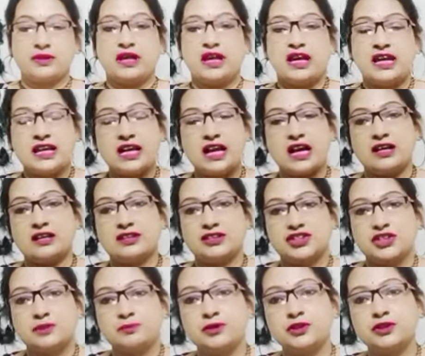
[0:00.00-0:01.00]
এই
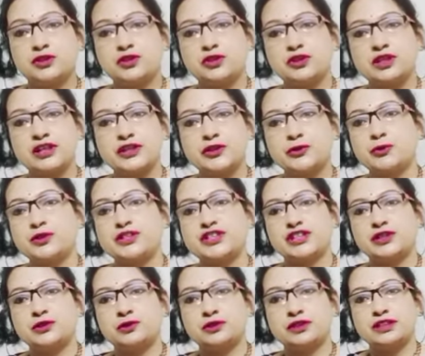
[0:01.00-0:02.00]
সীমন্ত লিকুইড
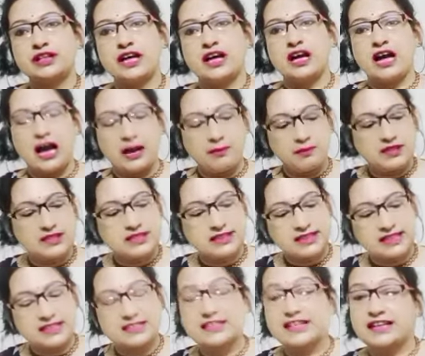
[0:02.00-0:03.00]
সিঁদুরটা আমি যেটা
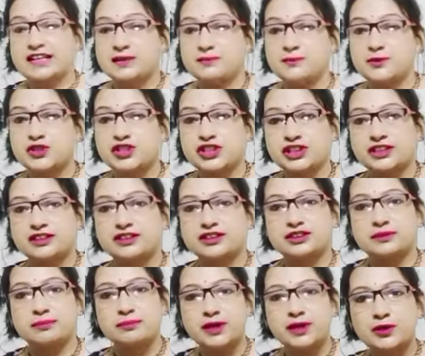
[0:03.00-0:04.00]
আজ দেখাবো সেটা
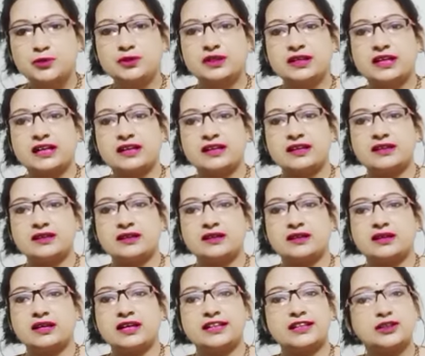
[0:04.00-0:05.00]
হচ্ছে মেরুন কালার
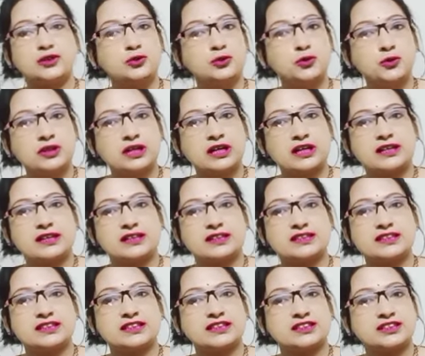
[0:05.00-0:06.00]
এটা দুটো কালার
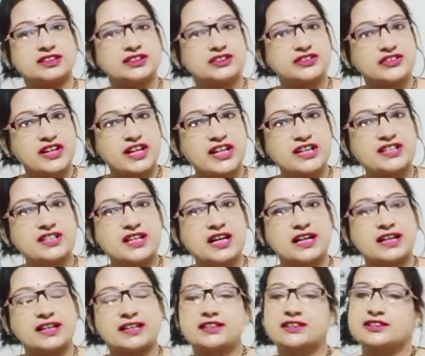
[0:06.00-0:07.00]
আছে একটা হচ্ছে রেড আর
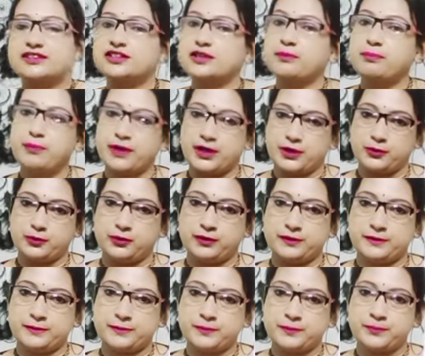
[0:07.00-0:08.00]
একটা হচ্ছে মেরুন
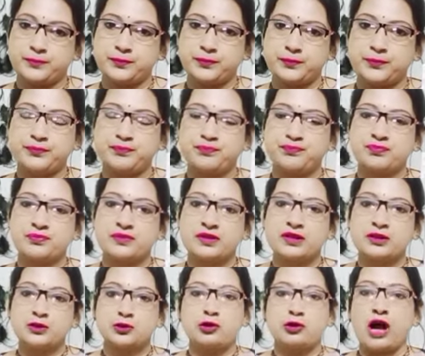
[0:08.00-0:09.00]

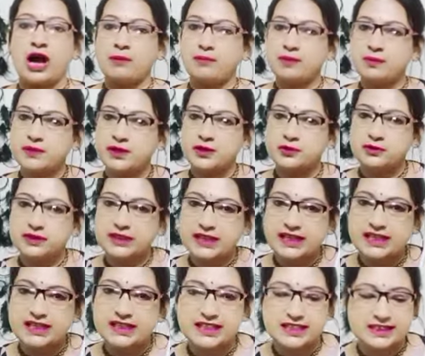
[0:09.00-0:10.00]
তো আমি
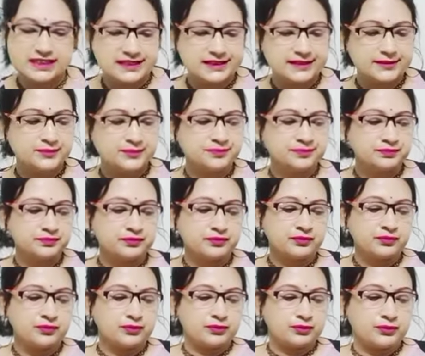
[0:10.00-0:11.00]
মেরুনটাই নিয়েছি
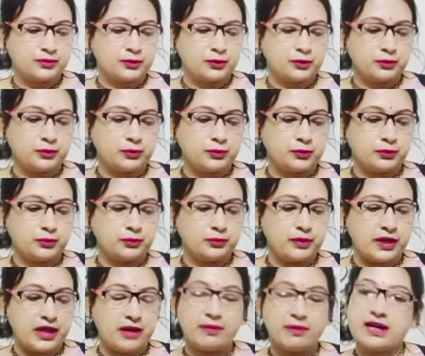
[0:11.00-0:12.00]
তো
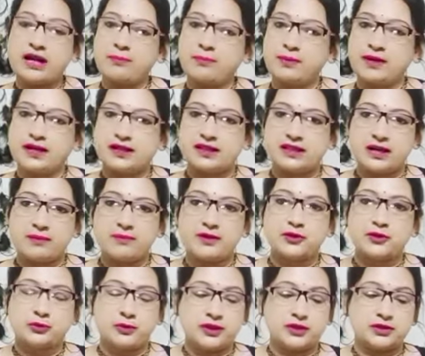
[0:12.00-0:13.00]
এবার আপনাদের আমি
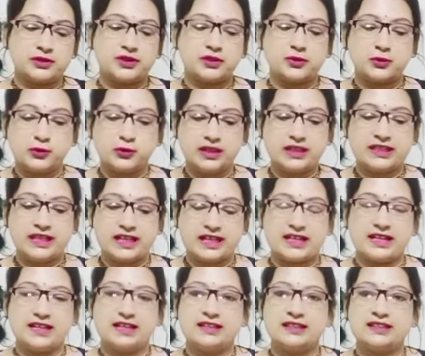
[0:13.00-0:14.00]
একটু ভেতরটা খুলে
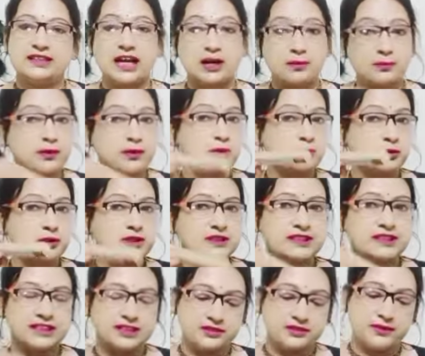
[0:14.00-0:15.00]
দেখাই তারপরে বলছি
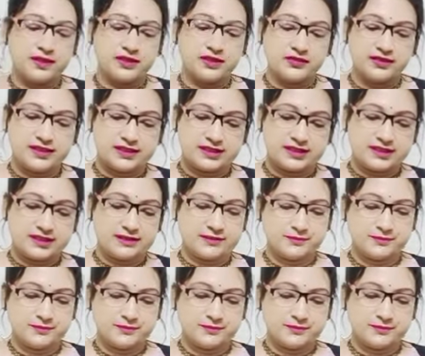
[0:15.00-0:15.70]
এটার বেনিফিটসটা